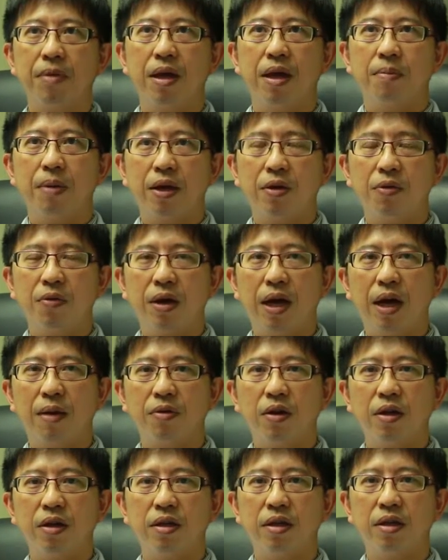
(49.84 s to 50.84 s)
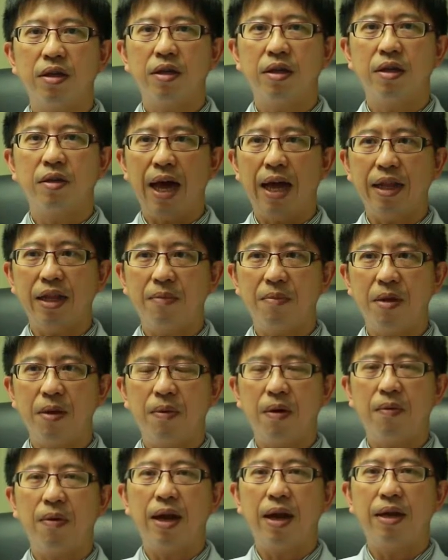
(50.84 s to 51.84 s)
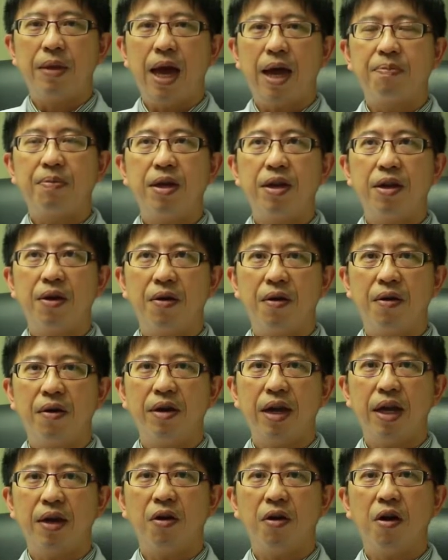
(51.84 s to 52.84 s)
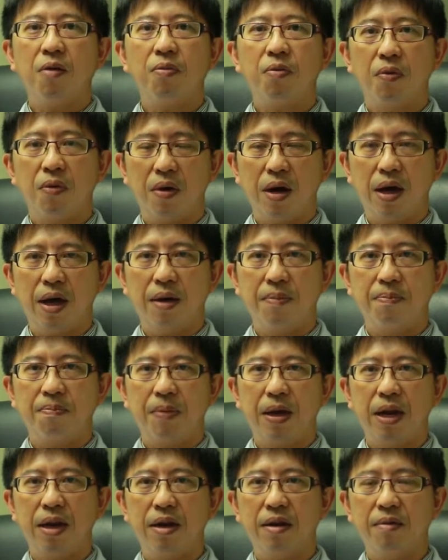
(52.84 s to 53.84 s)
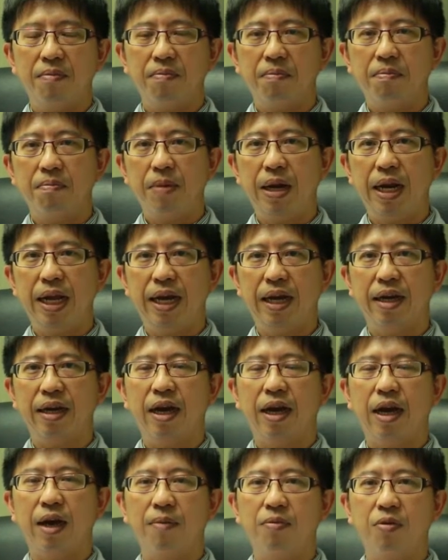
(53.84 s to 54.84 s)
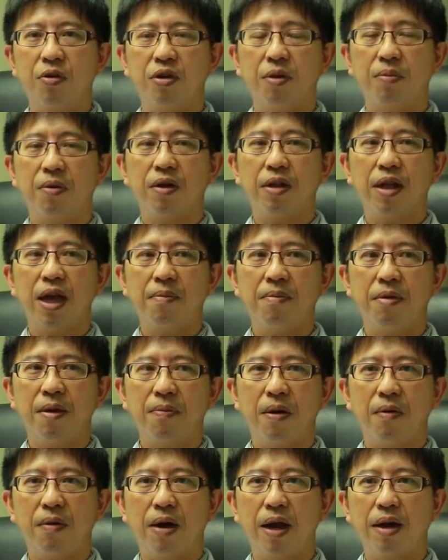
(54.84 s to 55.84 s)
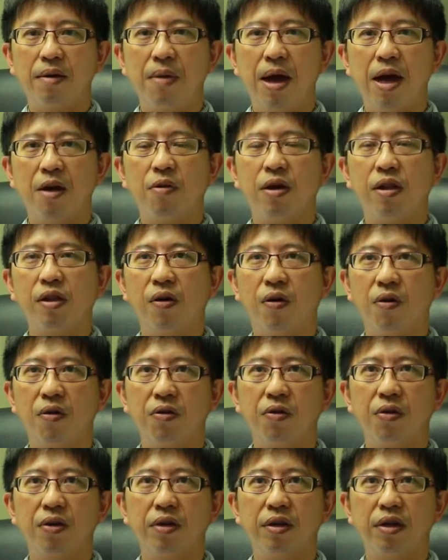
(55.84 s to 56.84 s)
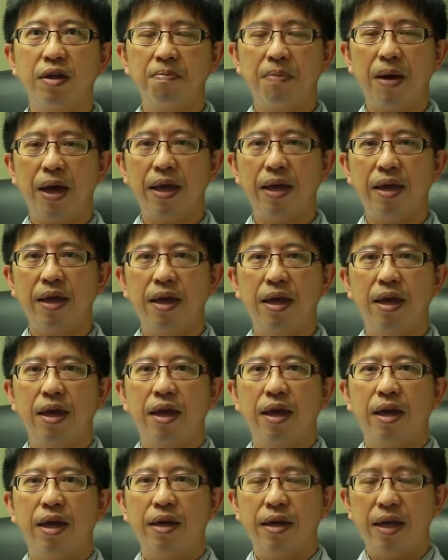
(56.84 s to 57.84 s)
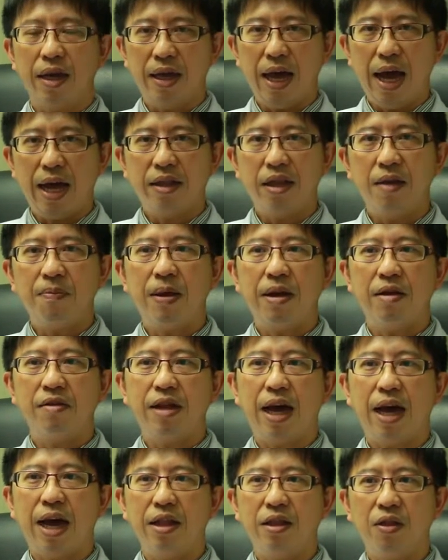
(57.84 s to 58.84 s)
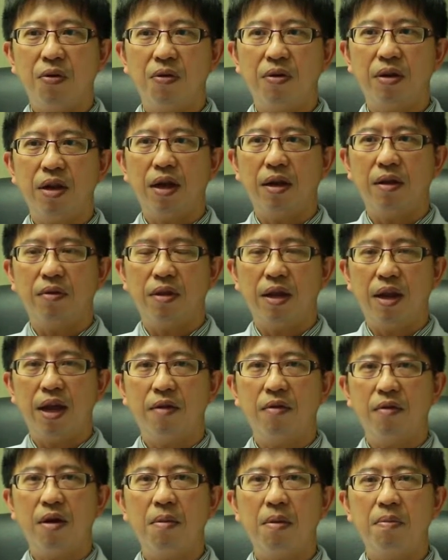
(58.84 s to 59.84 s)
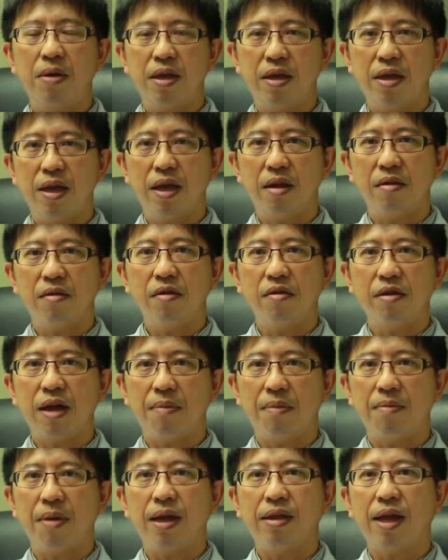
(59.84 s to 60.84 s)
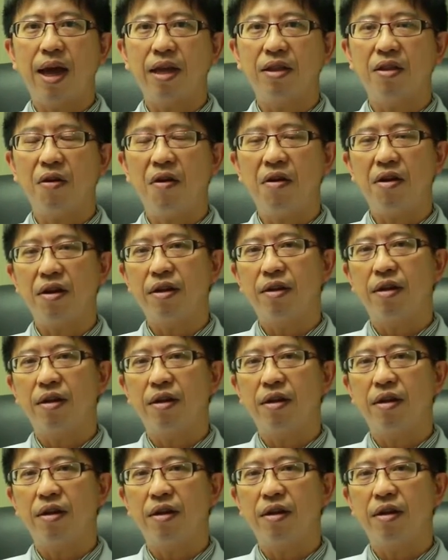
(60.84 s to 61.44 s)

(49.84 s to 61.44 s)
พันธุกรรมก็คืออาจจะมีประวัติญาติพี่น้องในครอบครัวเป็นมะเร็งนะครับ โดยเฉพาะถ้ามีประวัติมากกว่า 2 คนขึ้นไป ในญาติที่เป็นสายตรงเนี่ย แสดงว่ามันมียีนซึ่งสามารถถ่ายทอด